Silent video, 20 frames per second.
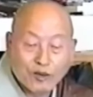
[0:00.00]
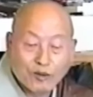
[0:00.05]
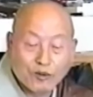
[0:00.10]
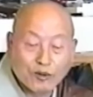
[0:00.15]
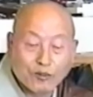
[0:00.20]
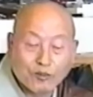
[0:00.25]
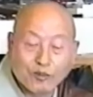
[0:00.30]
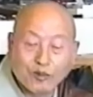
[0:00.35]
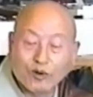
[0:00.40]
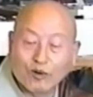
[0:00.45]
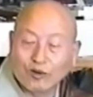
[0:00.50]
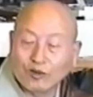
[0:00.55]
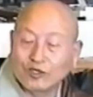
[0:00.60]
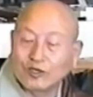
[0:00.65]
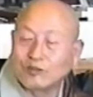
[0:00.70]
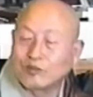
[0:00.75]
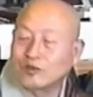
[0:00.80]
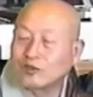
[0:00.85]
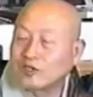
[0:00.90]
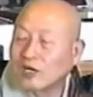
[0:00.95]
어, 뭐
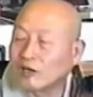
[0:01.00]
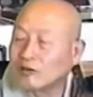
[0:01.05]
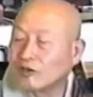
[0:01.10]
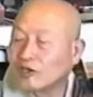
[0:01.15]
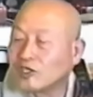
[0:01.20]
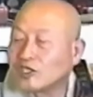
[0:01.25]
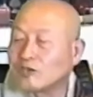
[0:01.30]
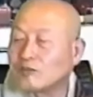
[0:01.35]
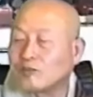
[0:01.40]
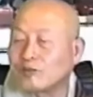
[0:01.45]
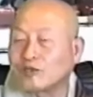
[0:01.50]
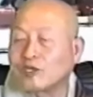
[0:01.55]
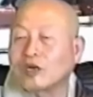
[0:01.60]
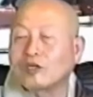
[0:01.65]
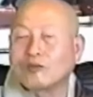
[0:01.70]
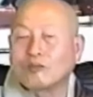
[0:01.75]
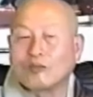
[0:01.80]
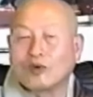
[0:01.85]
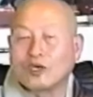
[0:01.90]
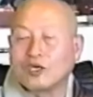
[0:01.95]
50불짜리,
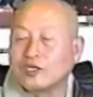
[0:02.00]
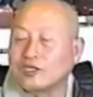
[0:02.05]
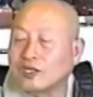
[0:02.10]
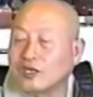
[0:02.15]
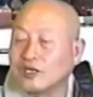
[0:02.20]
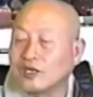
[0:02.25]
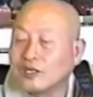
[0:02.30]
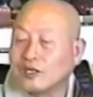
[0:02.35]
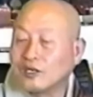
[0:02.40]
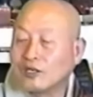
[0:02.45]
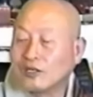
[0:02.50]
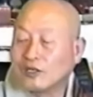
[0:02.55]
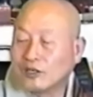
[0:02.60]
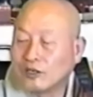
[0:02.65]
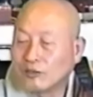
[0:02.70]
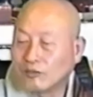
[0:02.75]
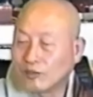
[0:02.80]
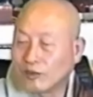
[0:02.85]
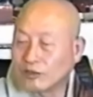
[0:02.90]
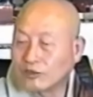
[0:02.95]
20불짜리 뭐 있어.
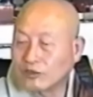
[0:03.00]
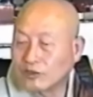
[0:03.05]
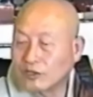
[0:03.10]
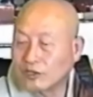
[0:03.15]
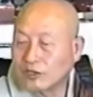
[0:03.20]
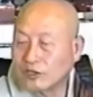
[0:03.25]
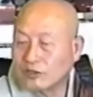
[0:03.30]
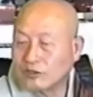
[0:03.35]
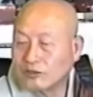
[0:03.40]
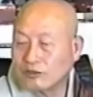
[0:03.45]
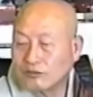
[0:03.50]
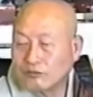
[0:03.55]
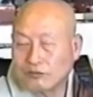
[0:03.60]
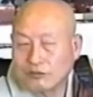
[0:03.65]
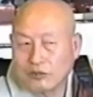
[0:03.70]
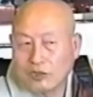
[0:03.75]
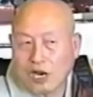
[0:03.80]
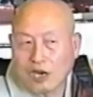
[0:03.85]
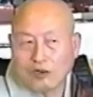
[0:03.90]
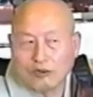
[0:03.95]
벌써 이거
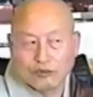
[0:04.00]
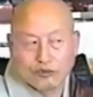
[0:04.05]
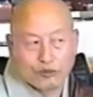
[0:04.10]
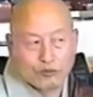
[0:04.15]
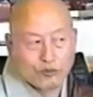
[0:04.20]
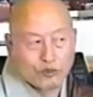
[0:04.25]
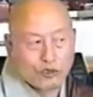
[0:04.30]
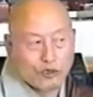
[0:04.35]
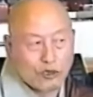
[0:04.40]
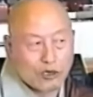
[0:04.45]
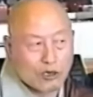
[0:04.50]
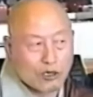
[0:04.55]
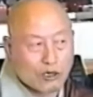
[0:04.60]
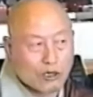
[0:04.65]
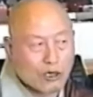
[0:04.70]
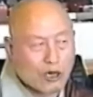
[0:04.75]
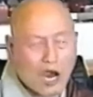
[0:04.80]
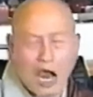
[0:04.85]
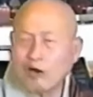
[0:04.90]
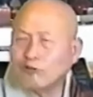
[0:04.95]
좀 깎을 수 없는 게
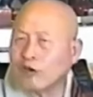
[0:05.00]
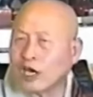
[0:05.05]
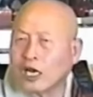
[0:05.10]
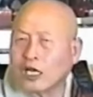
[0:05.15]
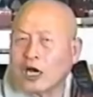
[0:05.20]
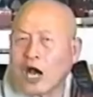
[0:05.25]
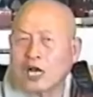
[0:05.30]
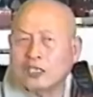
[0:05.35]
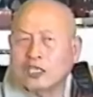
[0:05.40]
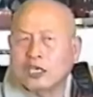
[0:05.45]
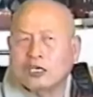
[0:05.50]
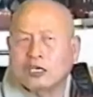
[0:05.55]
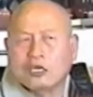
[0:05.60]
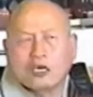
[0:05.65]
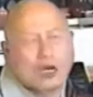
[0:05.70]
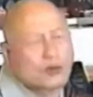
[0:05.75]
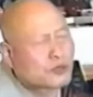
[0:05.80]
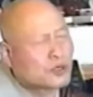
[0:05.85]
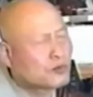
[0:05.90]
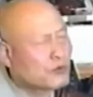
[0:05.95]
한국에는 깎기
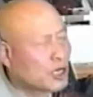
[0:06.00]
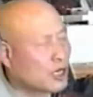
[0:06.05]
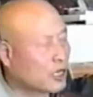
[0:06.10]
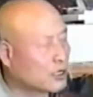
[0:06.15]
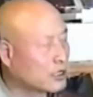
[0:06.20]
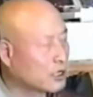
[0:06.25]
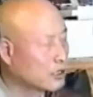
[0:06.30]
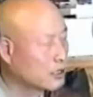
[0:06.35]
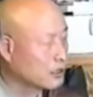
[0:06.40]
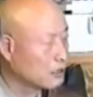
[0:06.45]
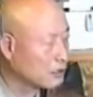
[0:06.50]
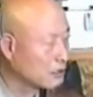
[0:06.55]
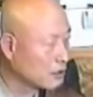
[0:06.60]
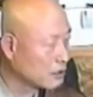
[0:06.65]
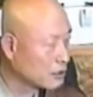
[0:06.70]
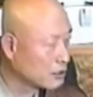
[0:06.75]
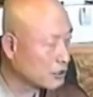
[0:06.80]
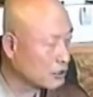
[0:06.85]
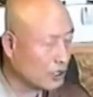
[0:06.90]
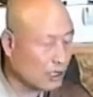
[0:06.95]
그런 거 없습니다, 이란다.
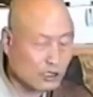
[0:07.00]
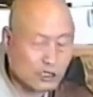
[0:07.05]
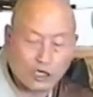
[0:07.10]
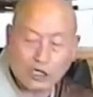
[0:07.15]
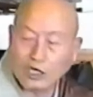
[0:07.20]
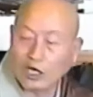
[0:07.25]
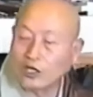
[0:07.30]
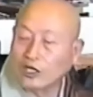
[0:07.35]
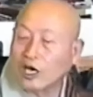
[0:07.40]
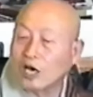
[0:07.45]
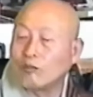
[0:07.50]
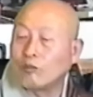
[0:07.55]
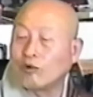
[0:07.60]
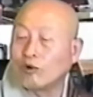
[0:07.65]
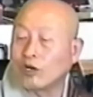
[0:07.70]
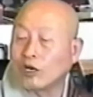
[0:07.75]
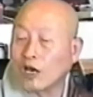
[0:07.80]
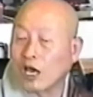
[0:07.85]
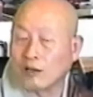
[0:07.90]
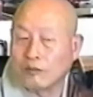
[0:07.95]
시기가 내가
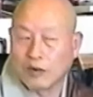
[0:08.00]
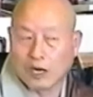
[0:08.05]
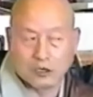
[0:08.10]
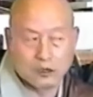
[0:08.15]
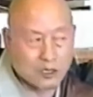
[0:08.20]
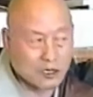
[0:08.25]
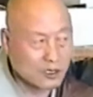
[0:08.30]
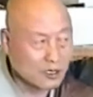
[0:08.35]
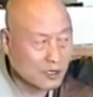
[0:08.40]
모리나 이만.